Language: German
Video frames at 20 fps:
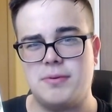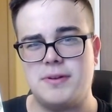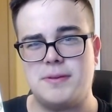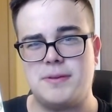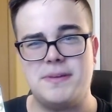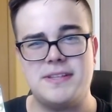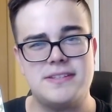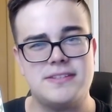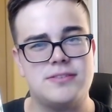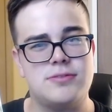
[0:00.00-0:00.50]
glaube
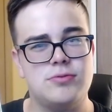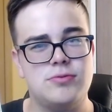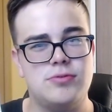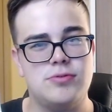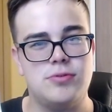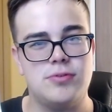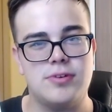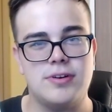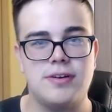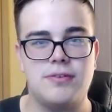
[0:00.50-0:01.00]
ich, bis
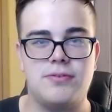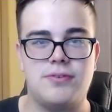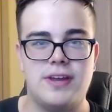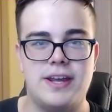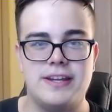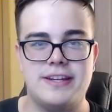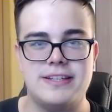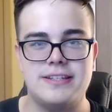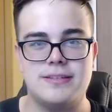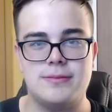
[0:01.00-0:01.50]
zu
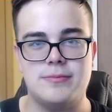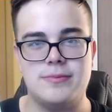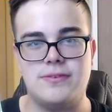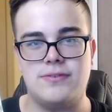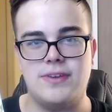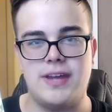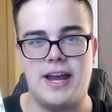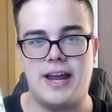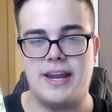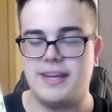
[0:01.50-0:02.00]
ungefähr die
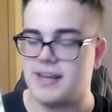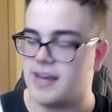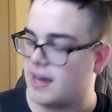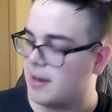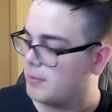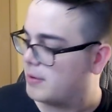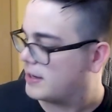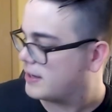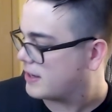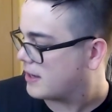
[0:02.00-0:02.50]
Sims 4 an die
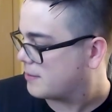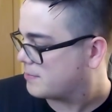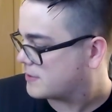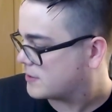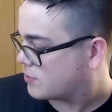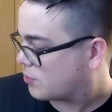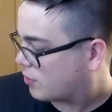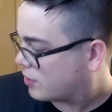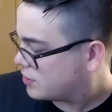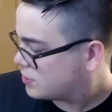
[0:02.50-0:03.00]
Arbeit, gab
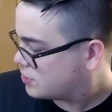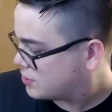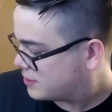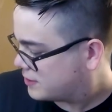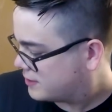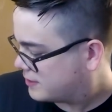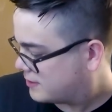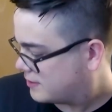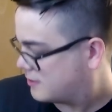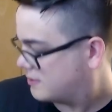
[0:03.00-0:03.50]
es
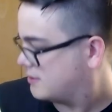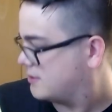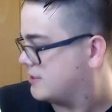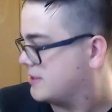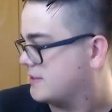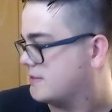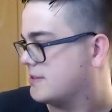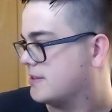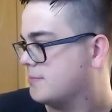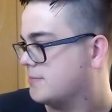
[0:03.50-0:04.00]
deutsche äh,
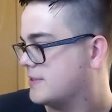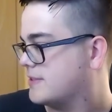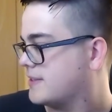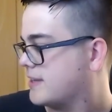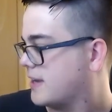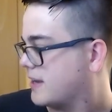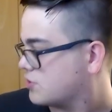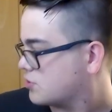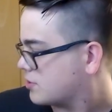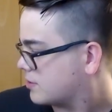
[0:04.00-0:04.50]
die
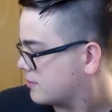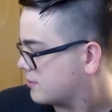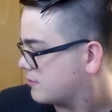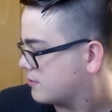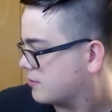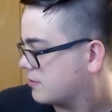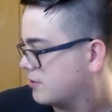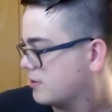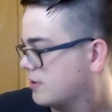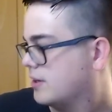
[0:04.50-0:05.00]

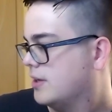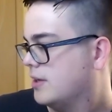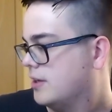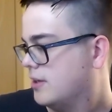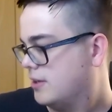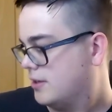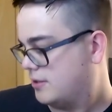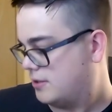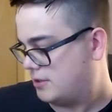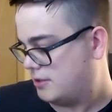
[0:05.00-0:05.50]
Sims-Zeitschriften,
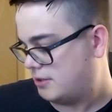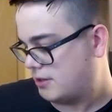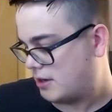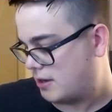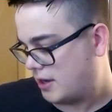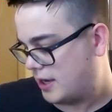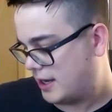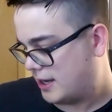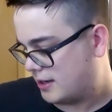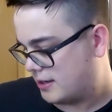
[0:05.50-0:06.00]
die
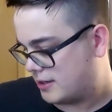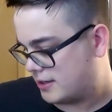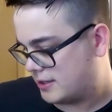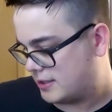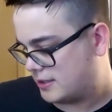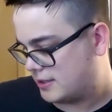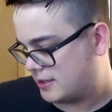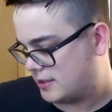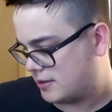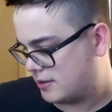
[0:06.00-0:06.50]

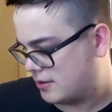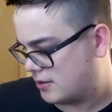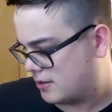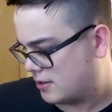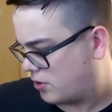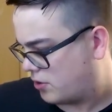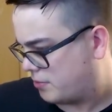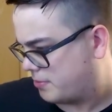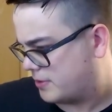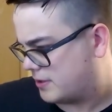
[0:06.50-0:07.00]
eigentlich, äh,
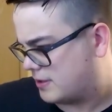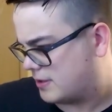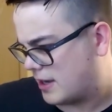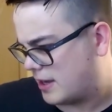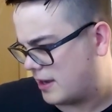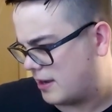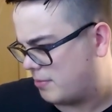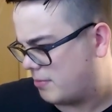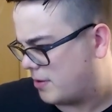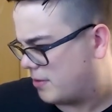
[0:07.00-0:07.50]
glaube
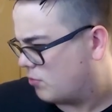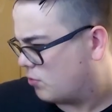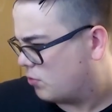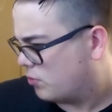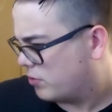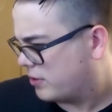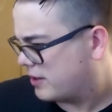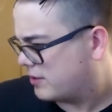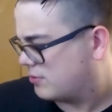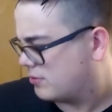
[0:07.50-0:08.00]
ich, einmal im
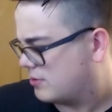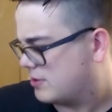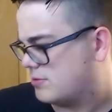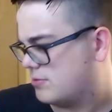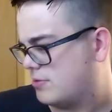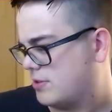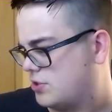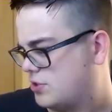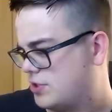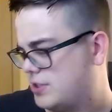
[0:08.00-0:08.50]
Monat oder
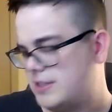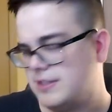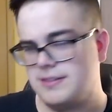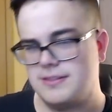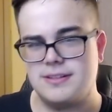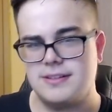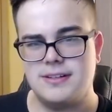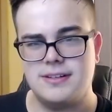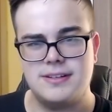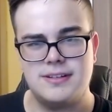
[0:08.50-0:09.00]
so
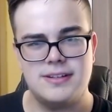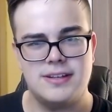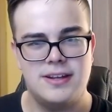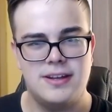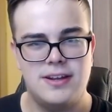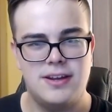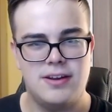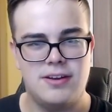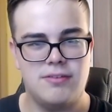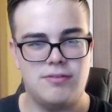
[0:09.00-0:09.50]
erschienen sind,
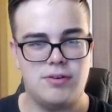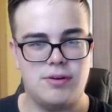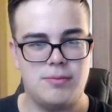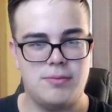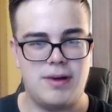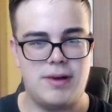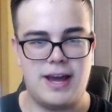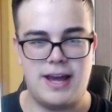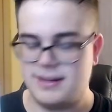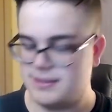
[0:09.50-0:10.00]
wo
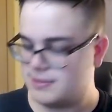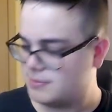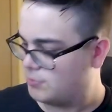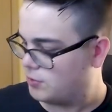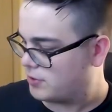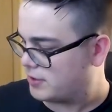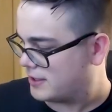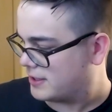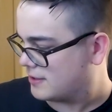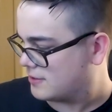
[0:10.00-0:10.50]
immer alles
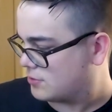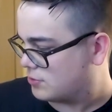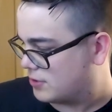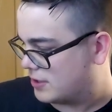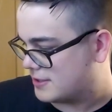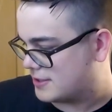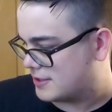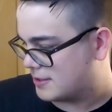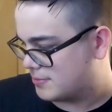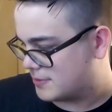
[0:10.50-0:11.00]
Mögliche zu
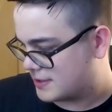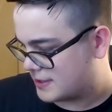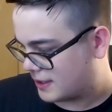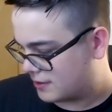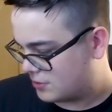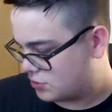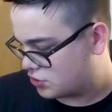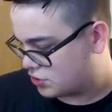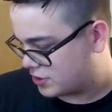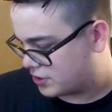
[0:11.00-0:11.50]
den Sims
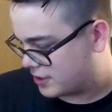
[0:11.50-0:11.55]
drin